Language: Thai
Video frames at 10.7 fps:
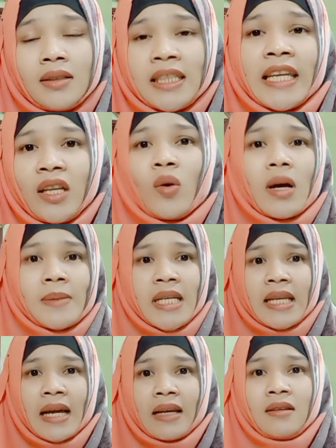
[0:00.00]
อชินอยู่กับสิ่ง
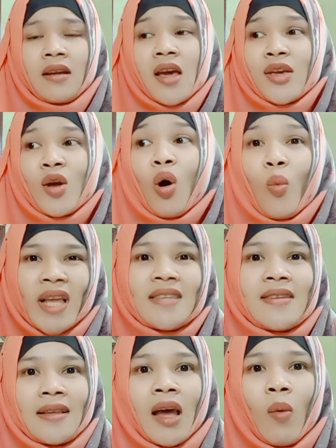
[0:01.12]
นั้น ยกเว้น
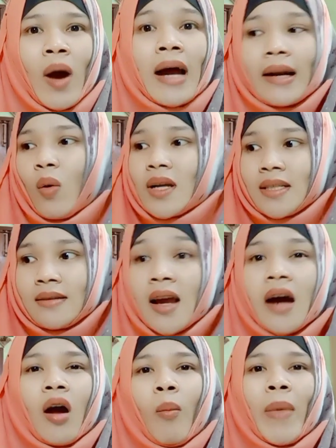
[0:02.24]
เสียแต่ว่าเราจะเดิ
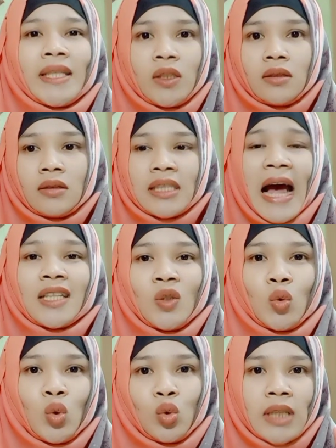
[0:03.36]
นออกมาจากจุ
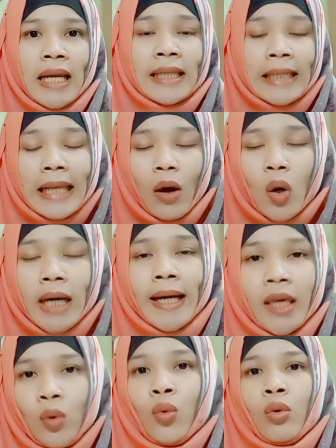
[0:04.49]
ดจุดนั้นที่เราเคย
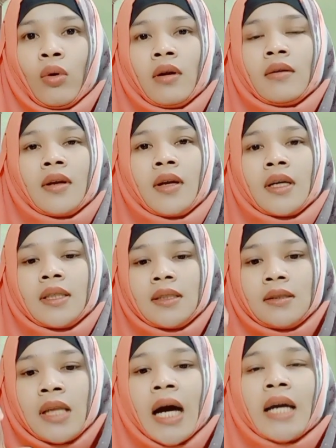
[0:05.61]
อยู่
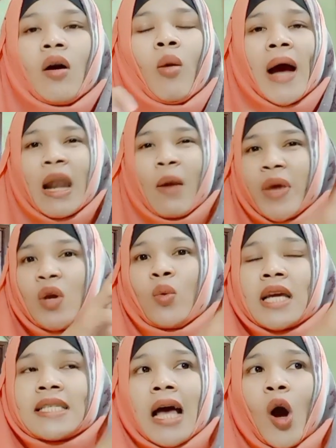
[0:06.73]
เดินออกมาแล้วไปอยู่ใน
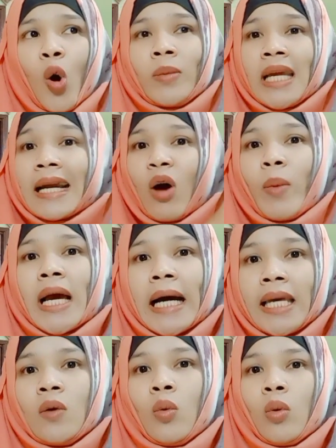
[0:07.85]
สังคมที่เราไม่เคย
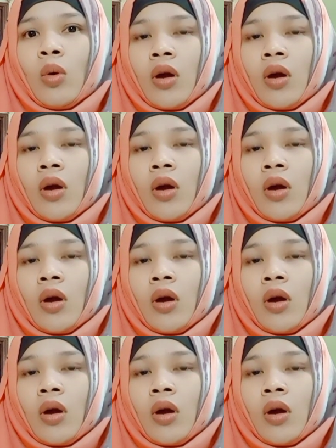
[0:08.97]
อยู่